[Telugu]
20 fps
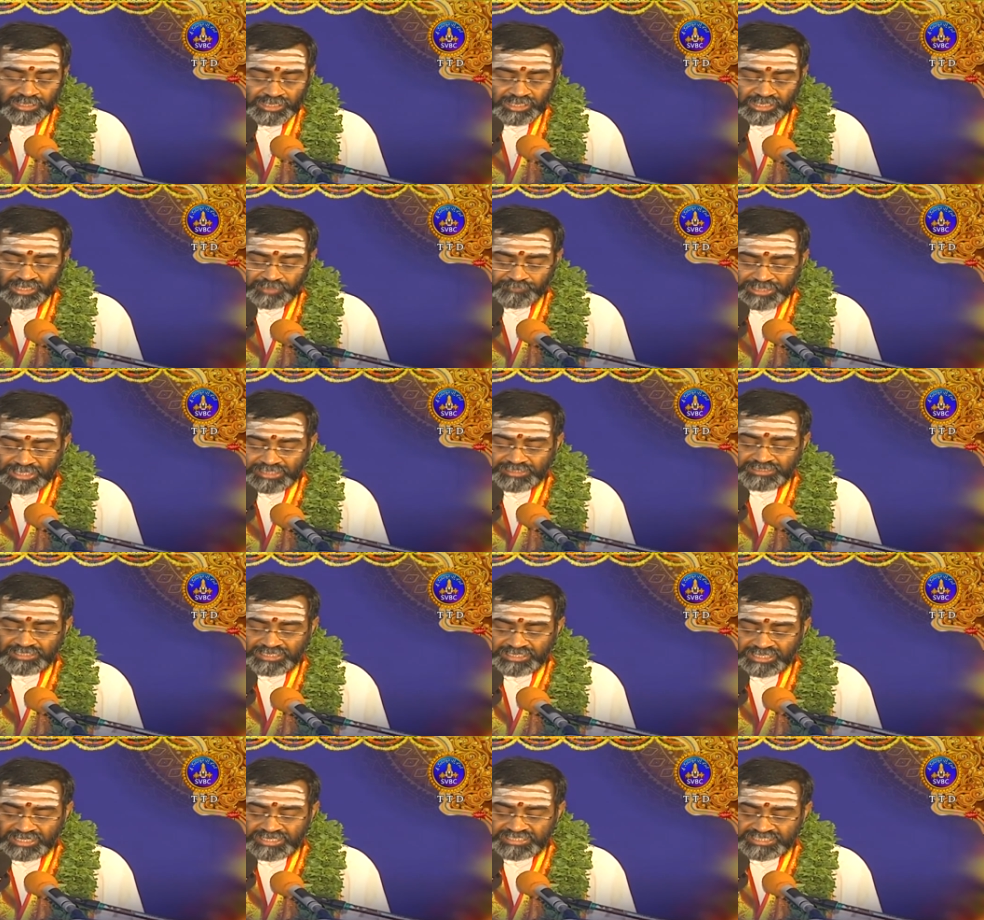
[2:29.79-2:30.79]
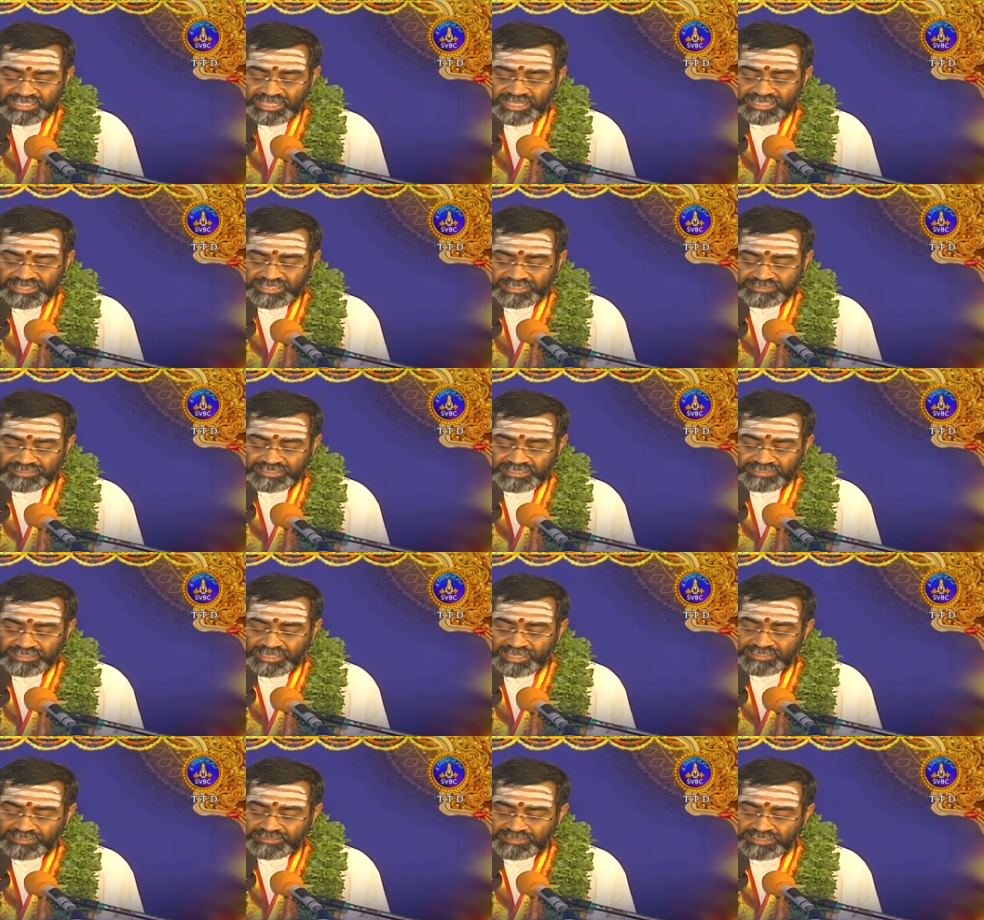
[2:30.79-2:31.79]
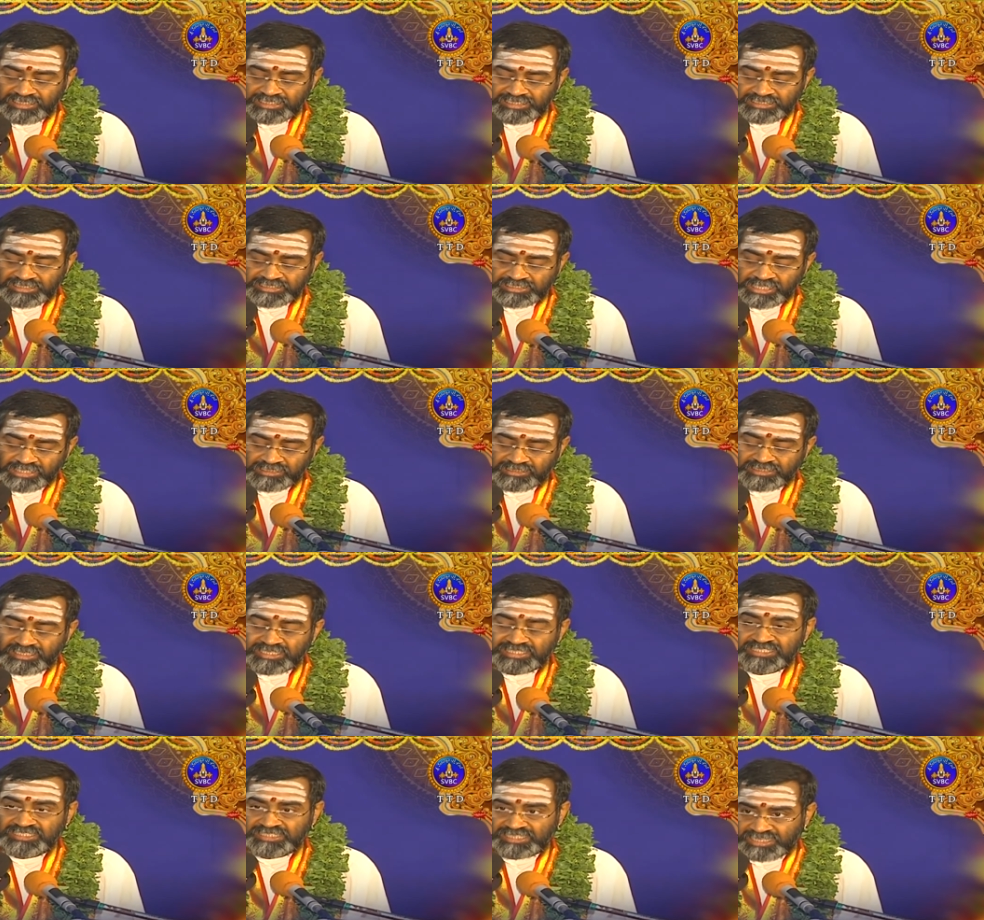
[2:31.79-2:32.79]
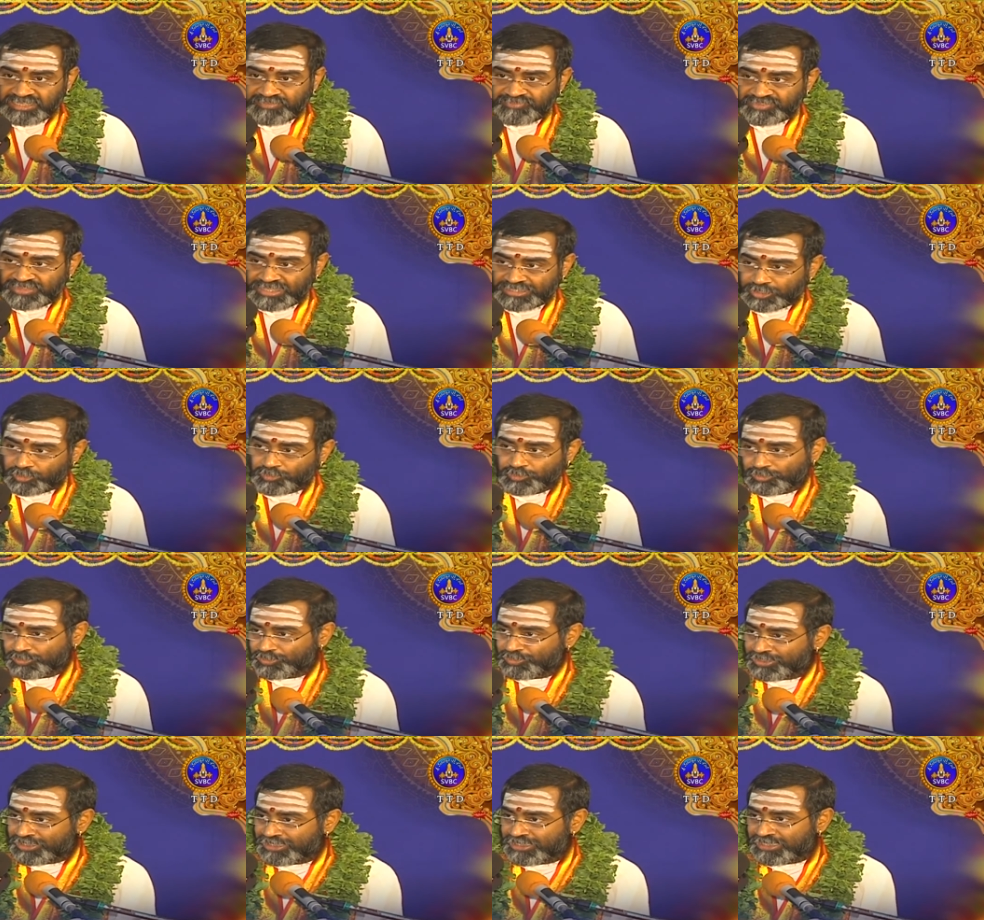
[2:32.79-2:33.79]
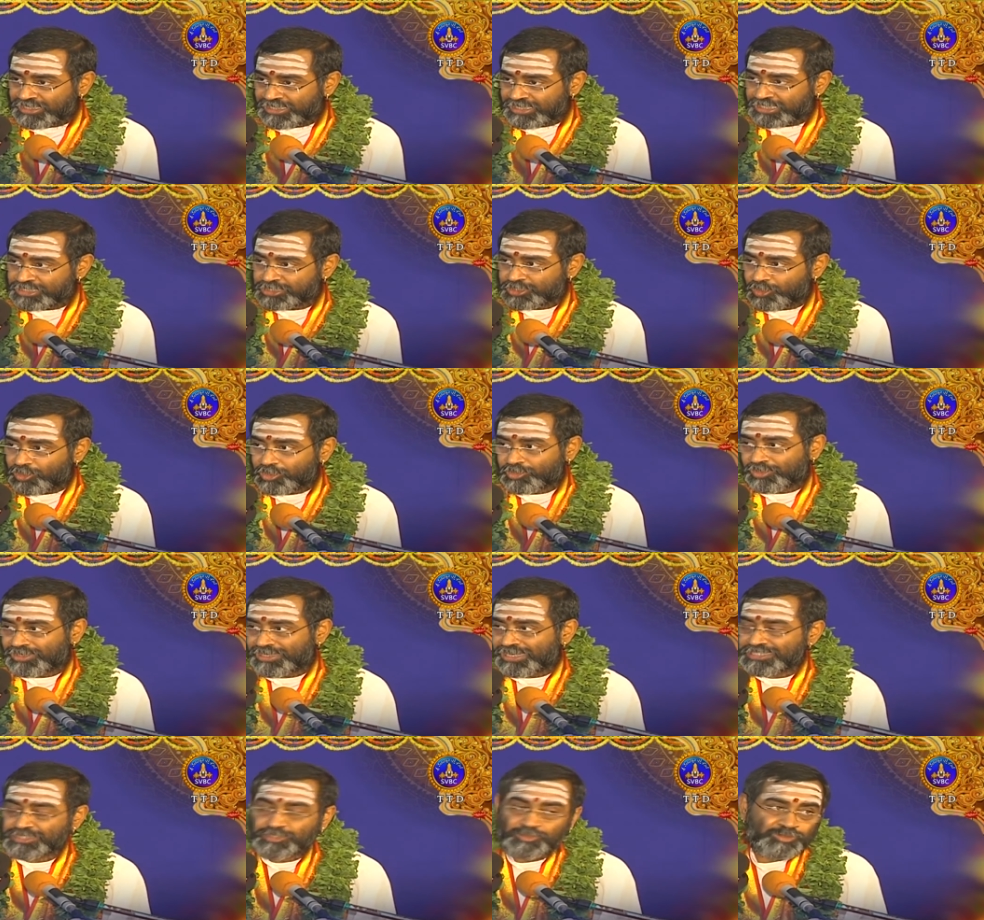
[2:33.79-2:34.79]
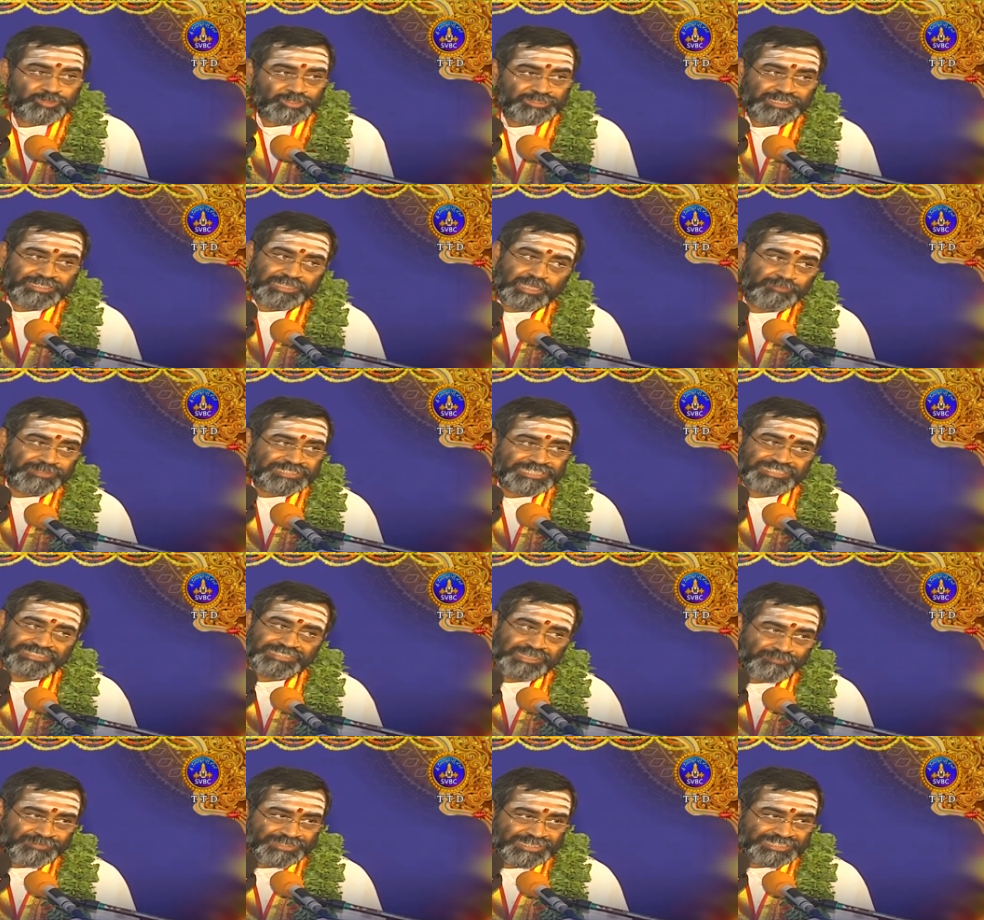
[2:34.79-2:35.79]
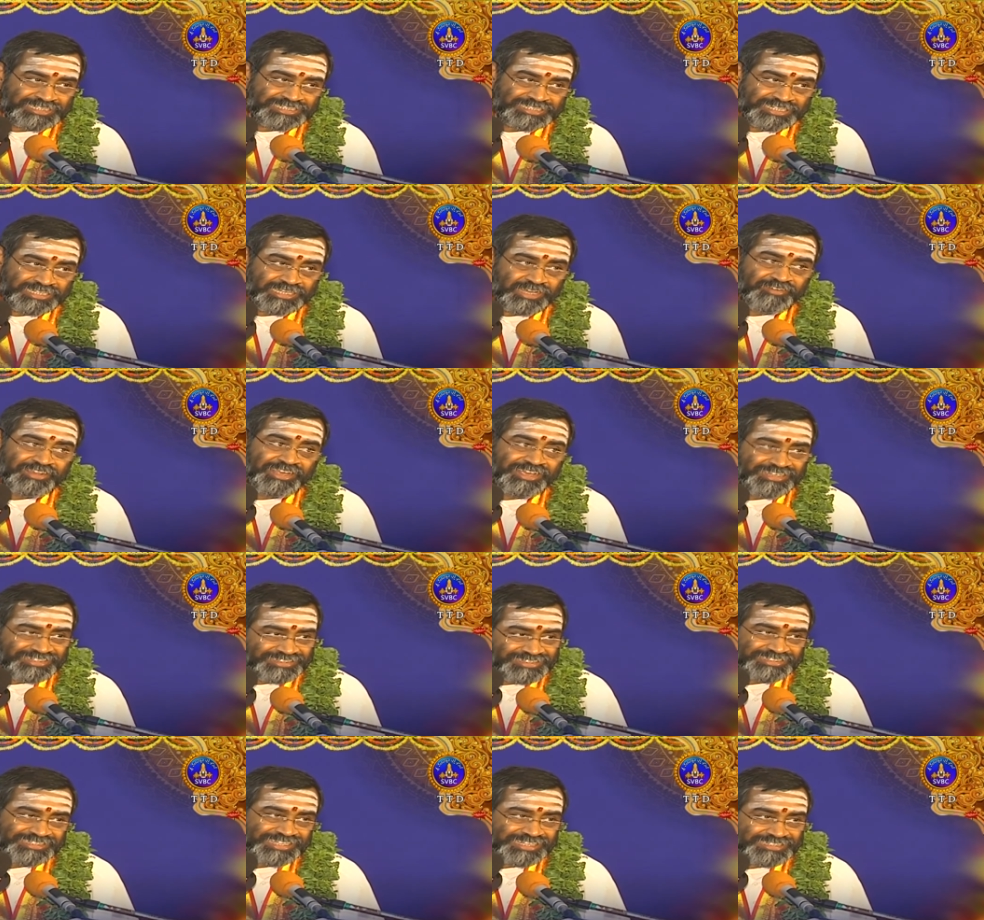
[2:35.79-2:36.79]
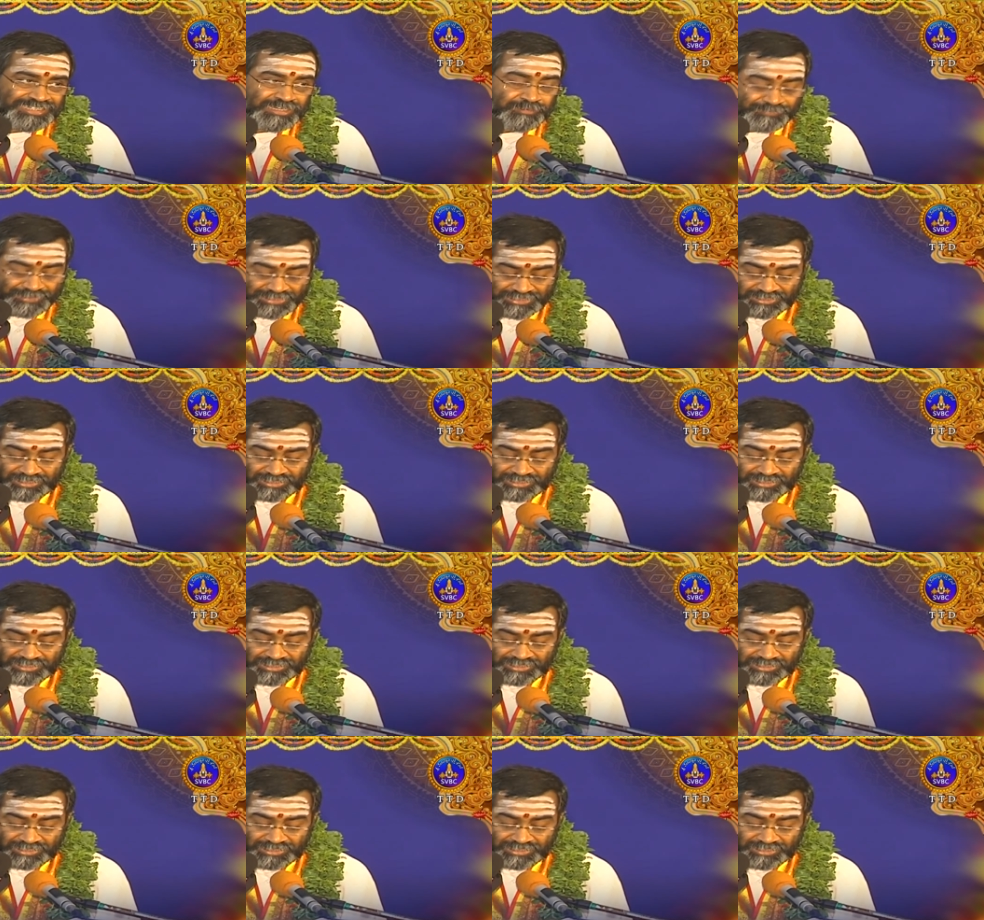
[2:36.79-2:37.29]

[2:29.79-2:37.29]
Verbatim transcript: హేమాద్రి కలసాయత్ర ధాత్రి ఛత్రశ్రియం దధౌ ఈ శ్లోకం రాసి ఉంటుందా ధర్మశాస్త్రం మీద కృష్ణదేవరాయలు ఇచ్చిన శాస్త్రం మీద